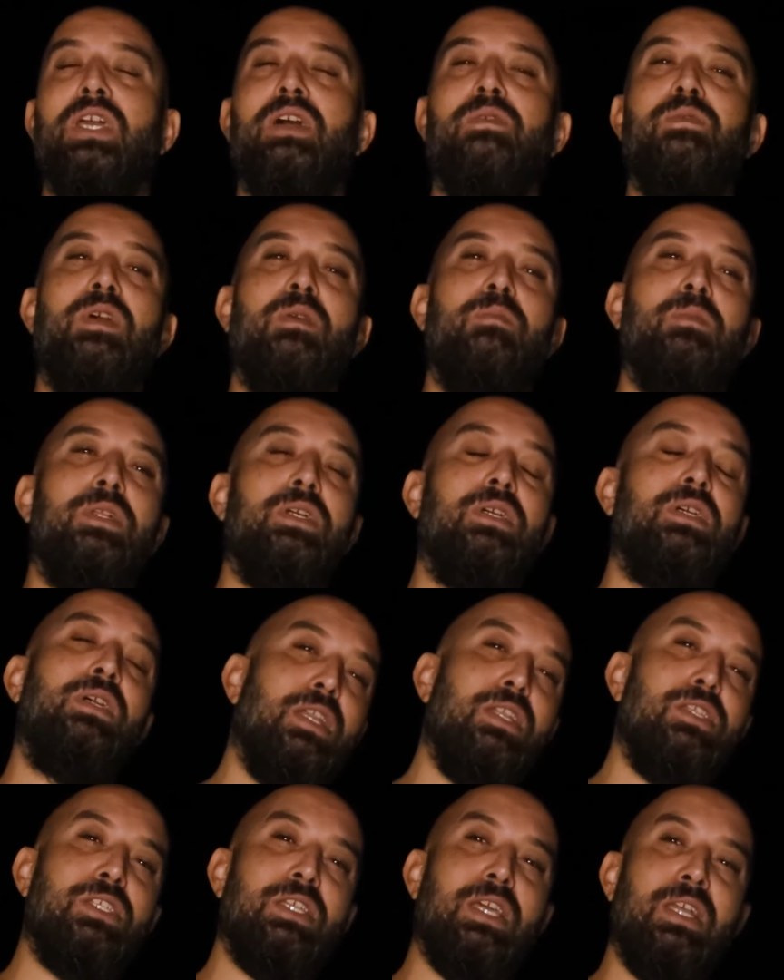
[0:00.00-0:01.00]
diyaframlı
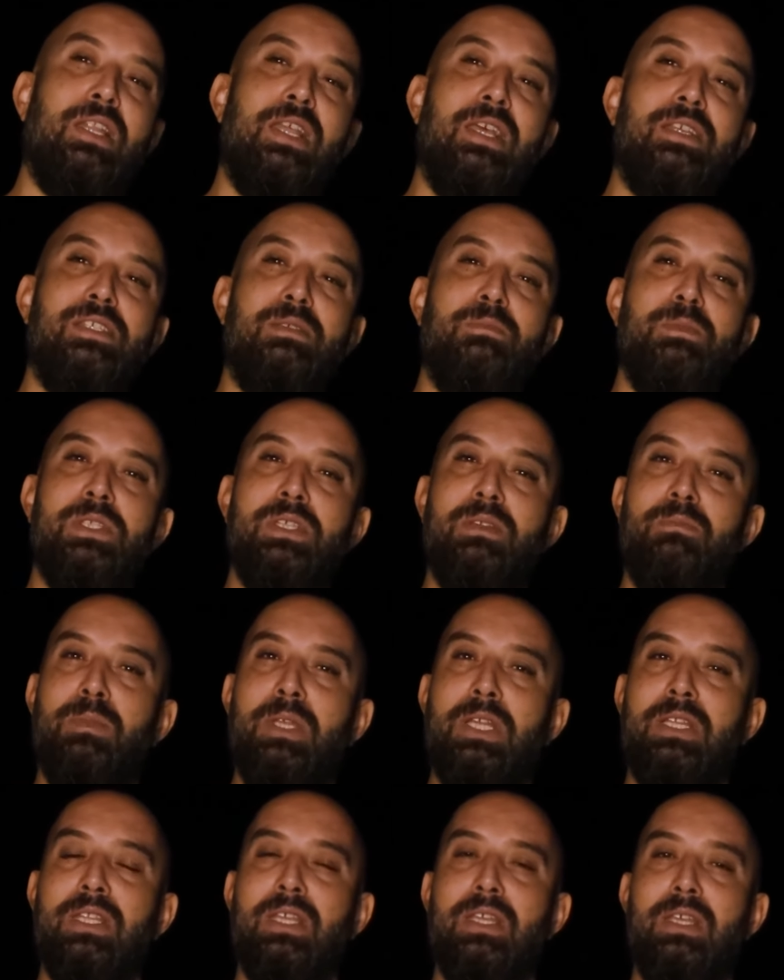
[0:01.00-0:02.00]
yeni çıkan lensimizi
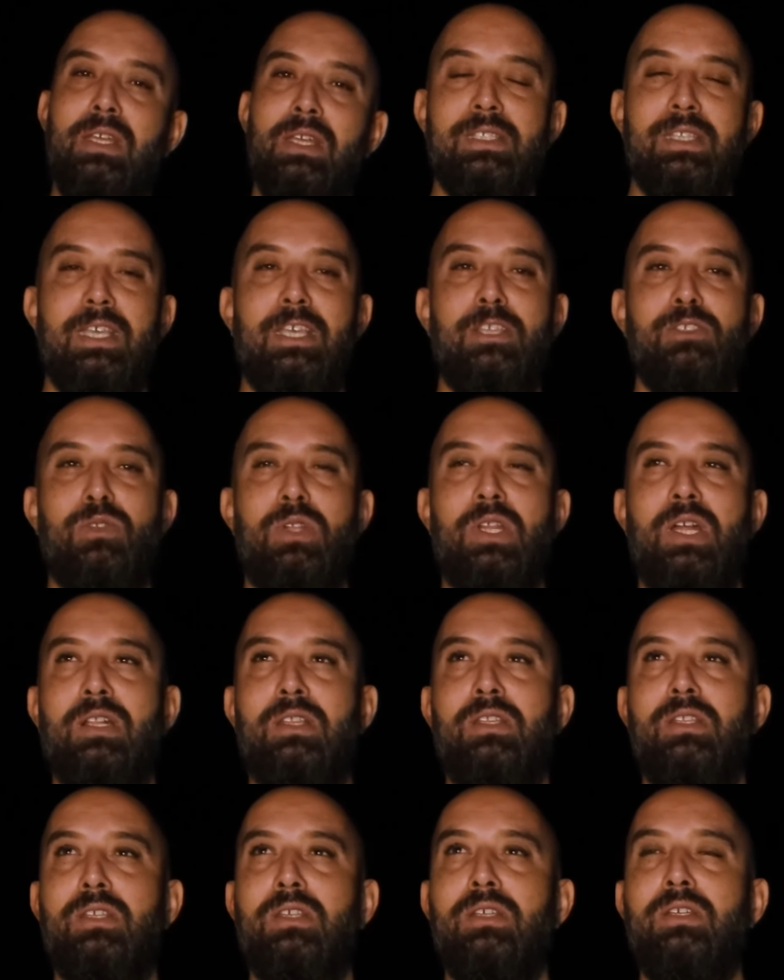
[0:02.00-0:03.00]
bir de
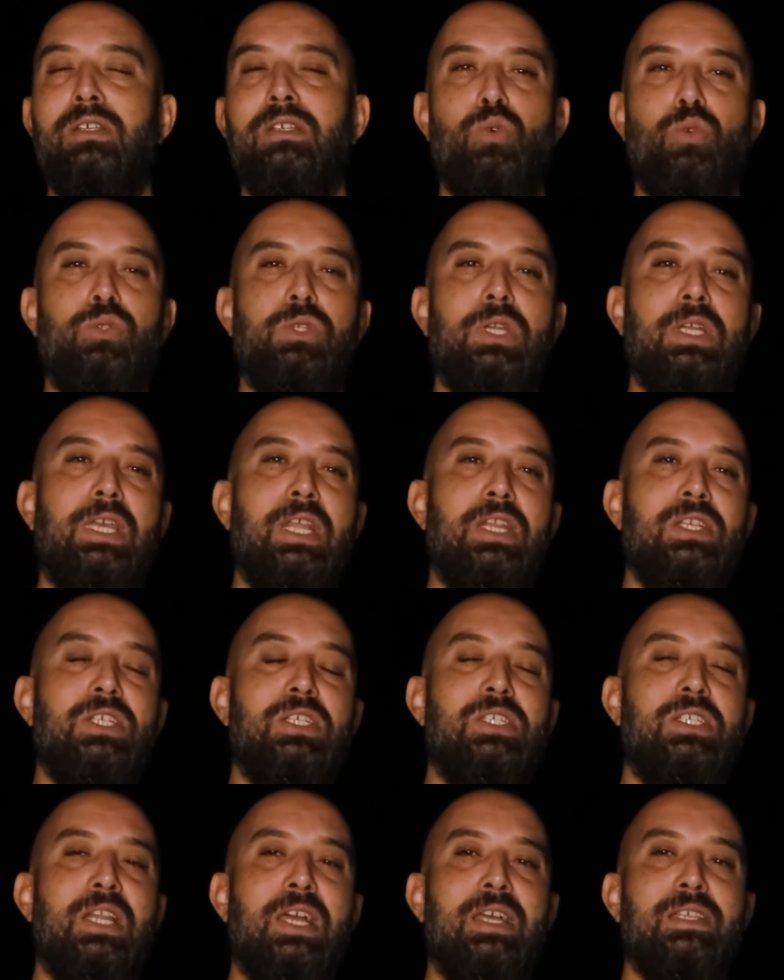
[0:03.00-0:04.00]
8-16 ultra geniş
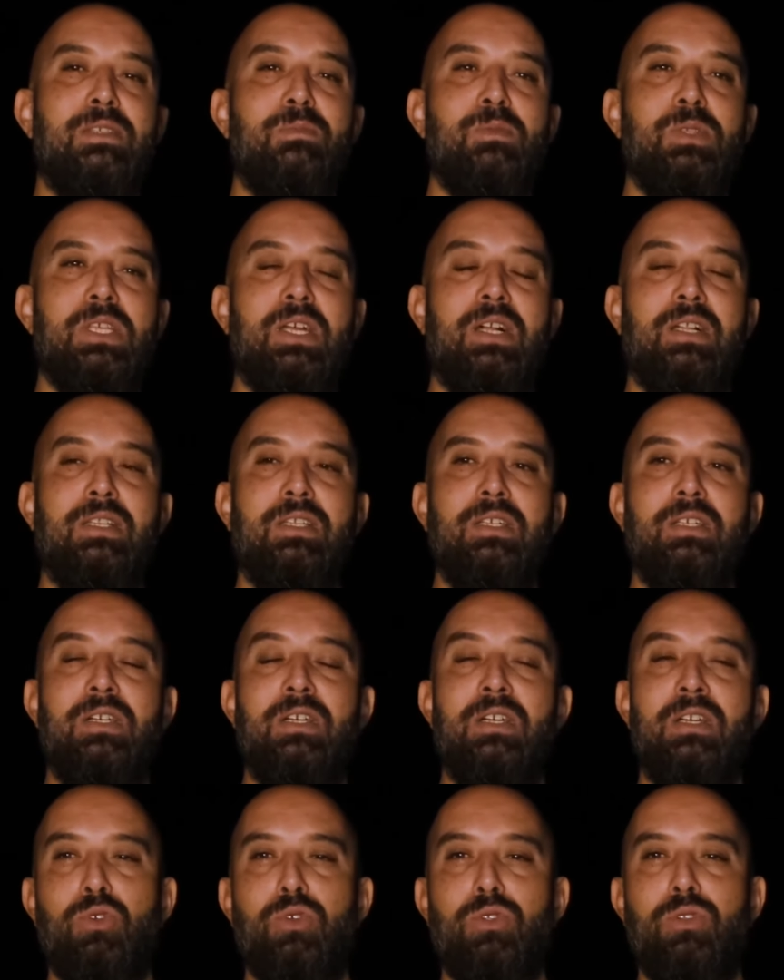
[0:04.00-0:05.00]
açı lensimizi
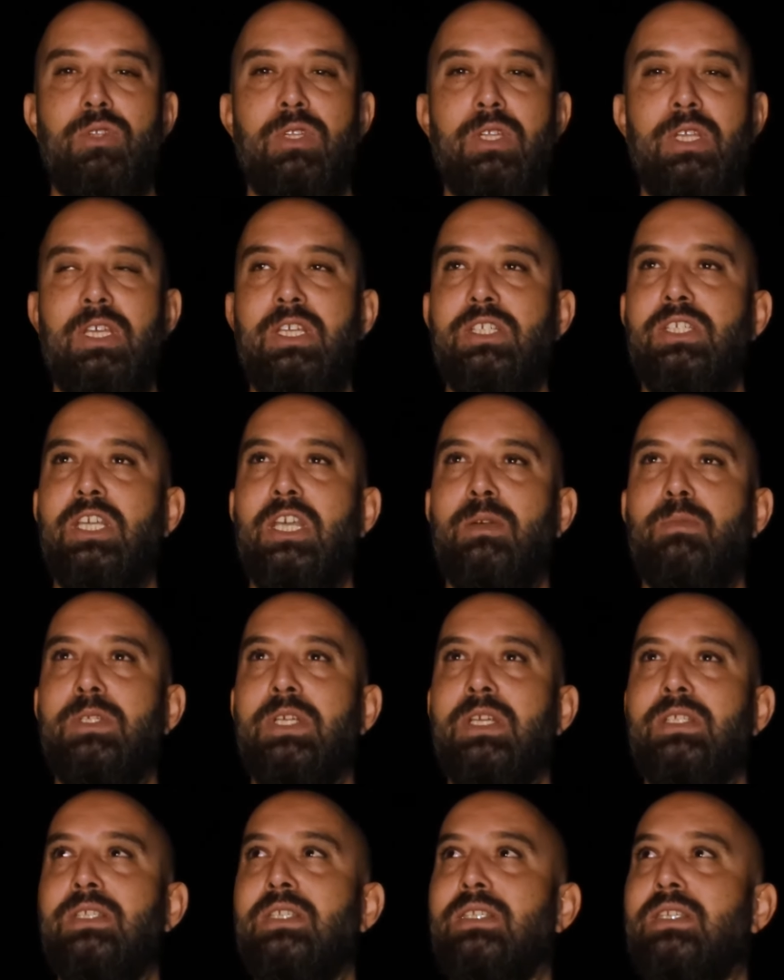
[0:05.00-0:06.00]
aldık. Bugün iki şey
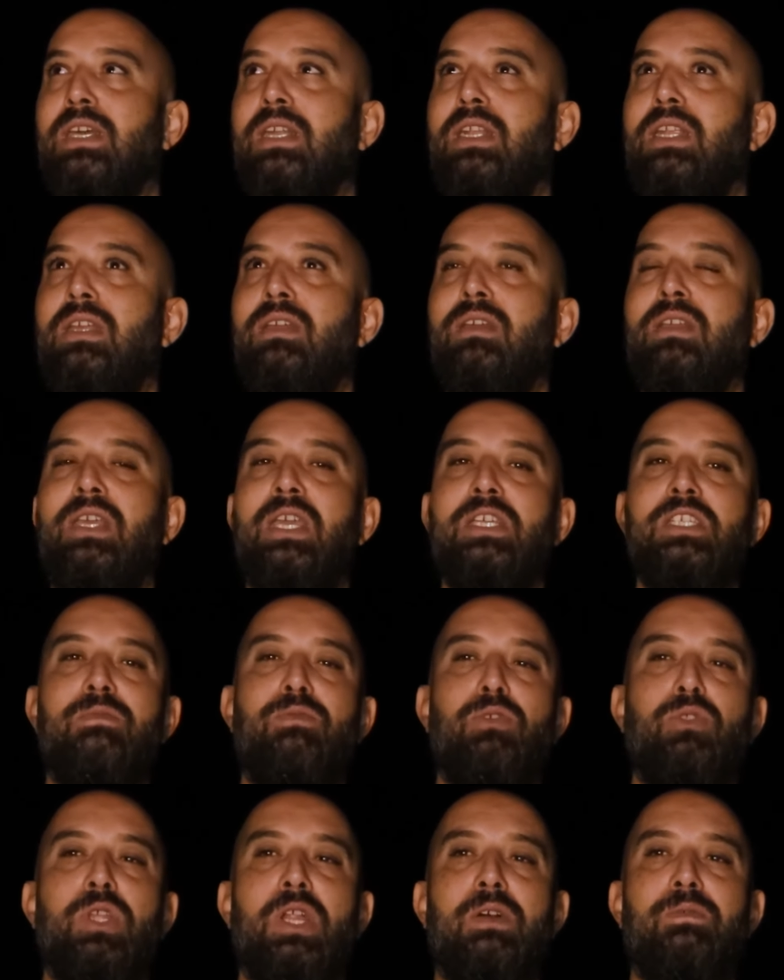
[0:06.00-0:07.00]
yapacağız sizlerle. Gece
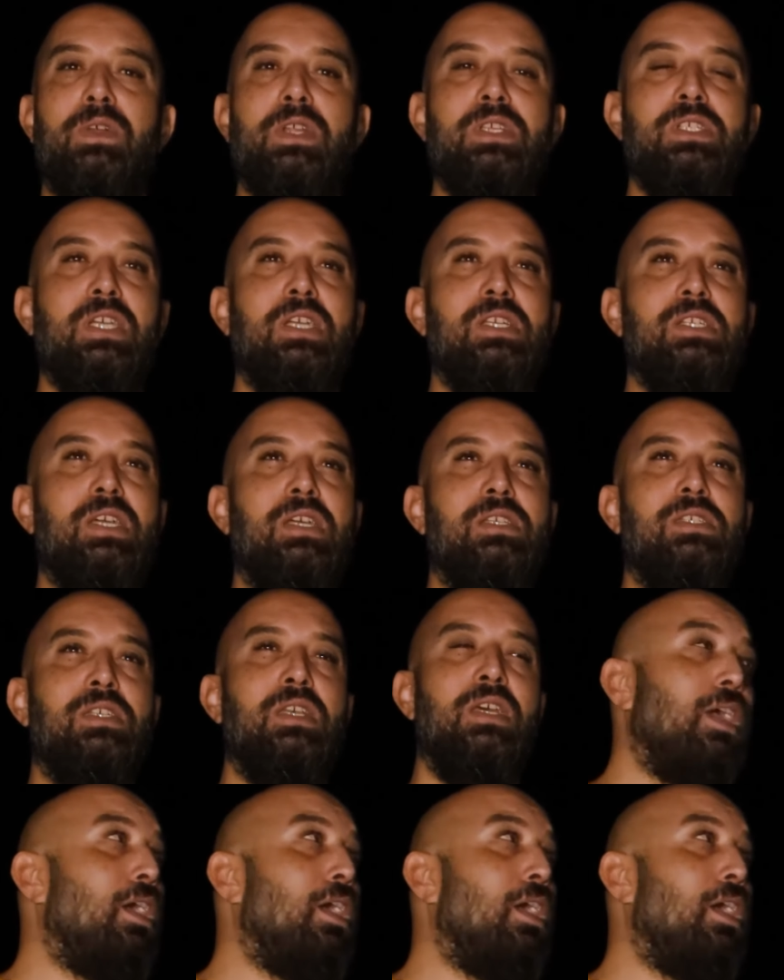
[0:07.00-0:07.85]
fotoğrafları çekeceğiz.